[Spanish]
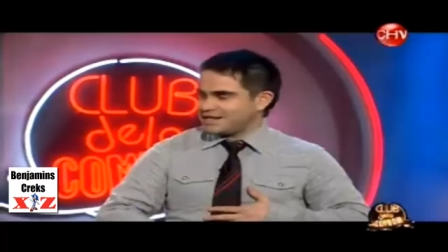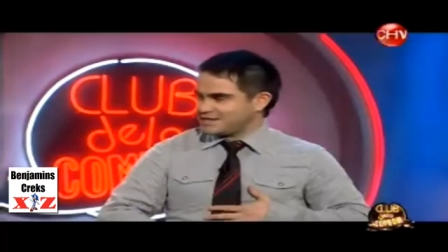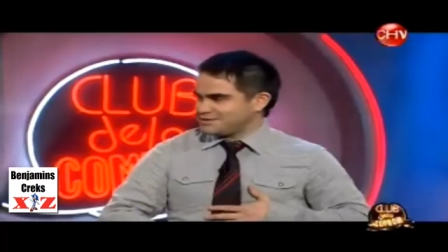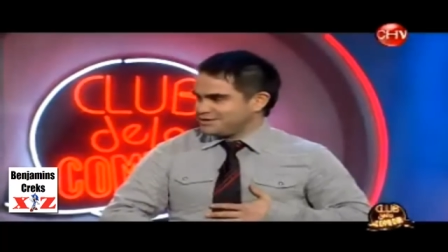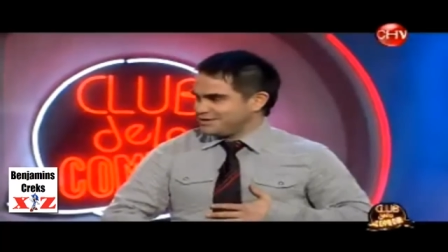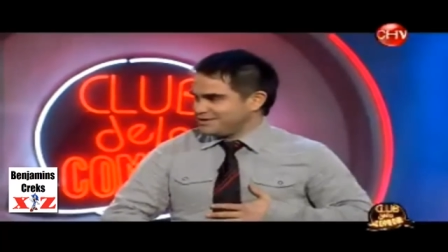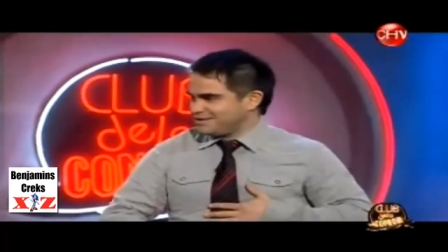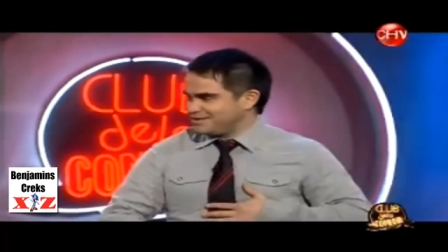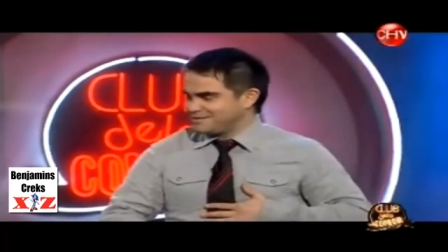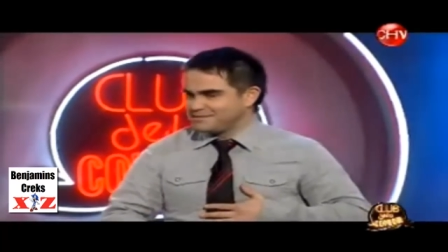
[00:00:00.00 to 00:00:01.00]
eso, weón?
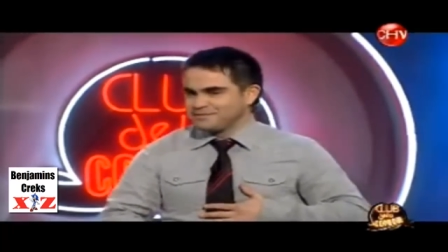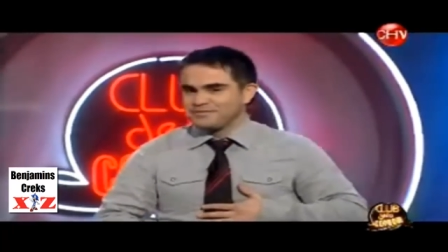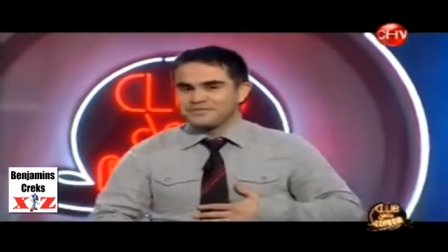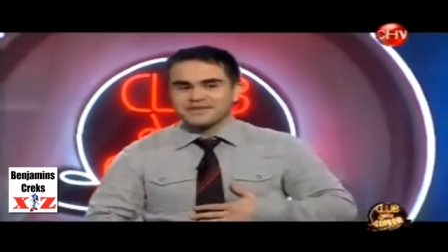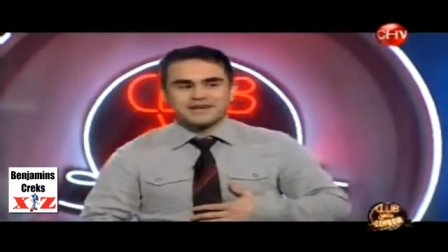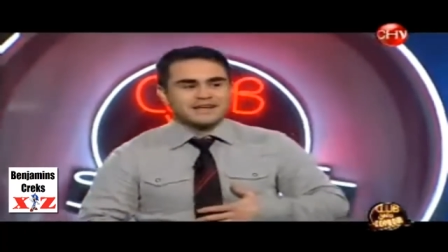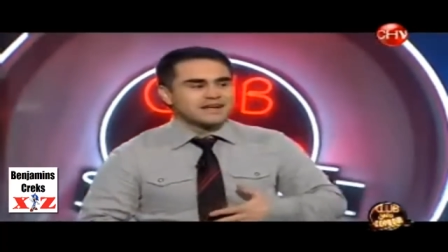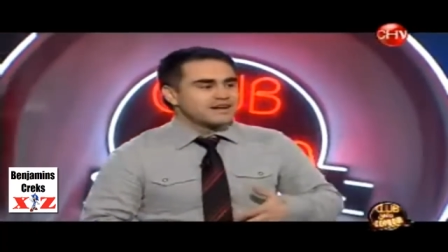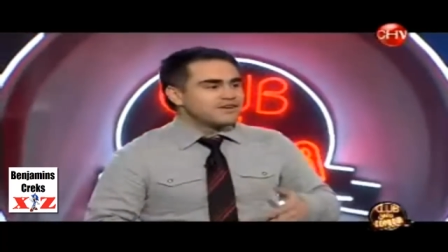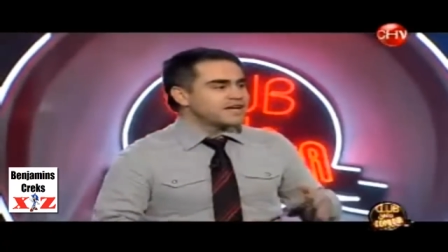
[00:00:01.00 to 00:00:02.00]

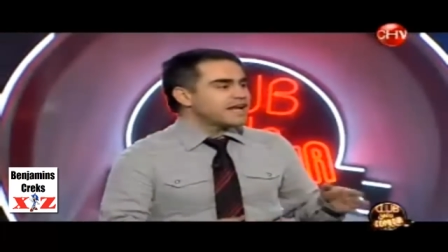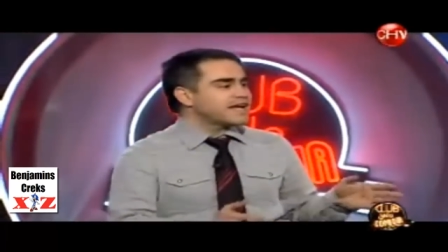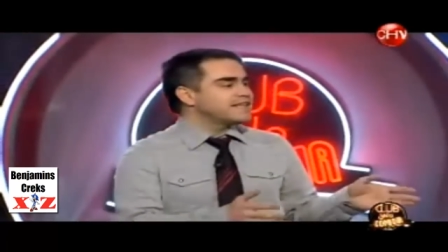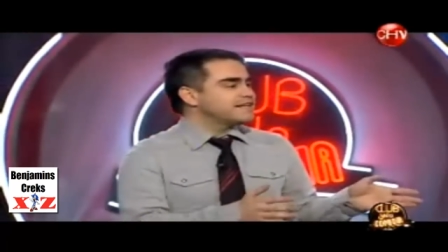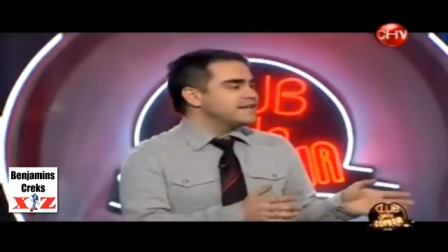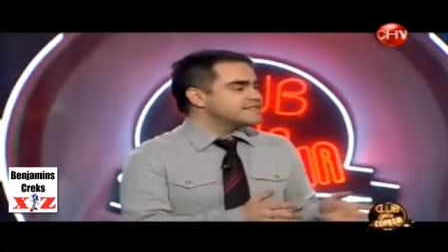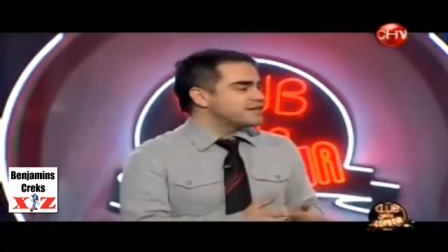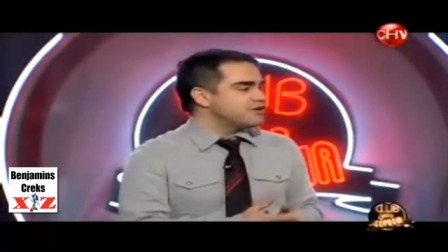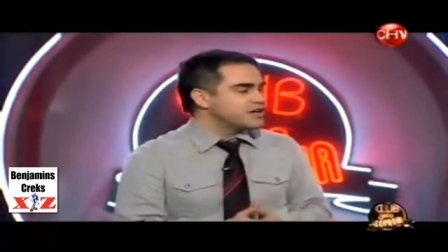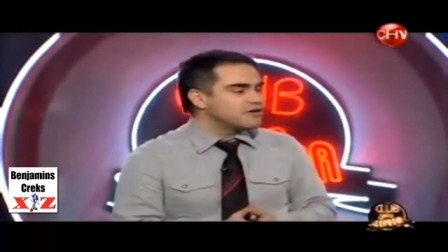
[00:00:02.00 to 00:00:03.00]
Oye, hay gente que dice,
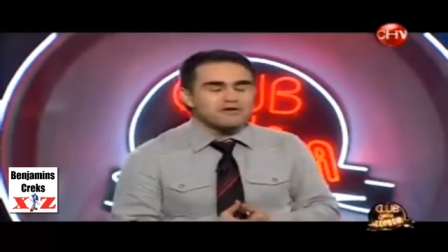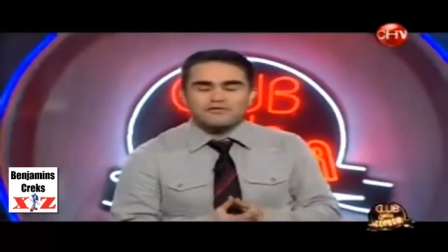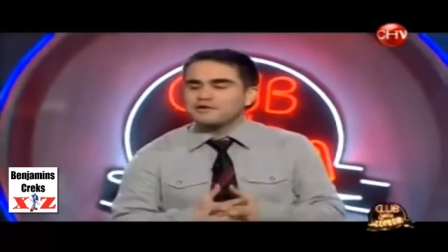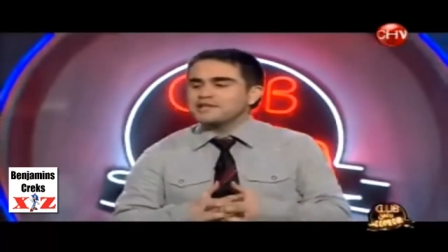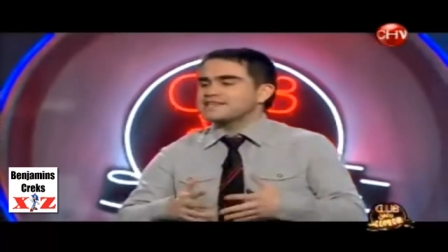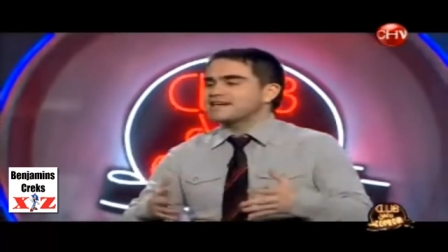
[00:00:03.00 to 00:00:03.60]
oye, ¿cómo los futbolistas se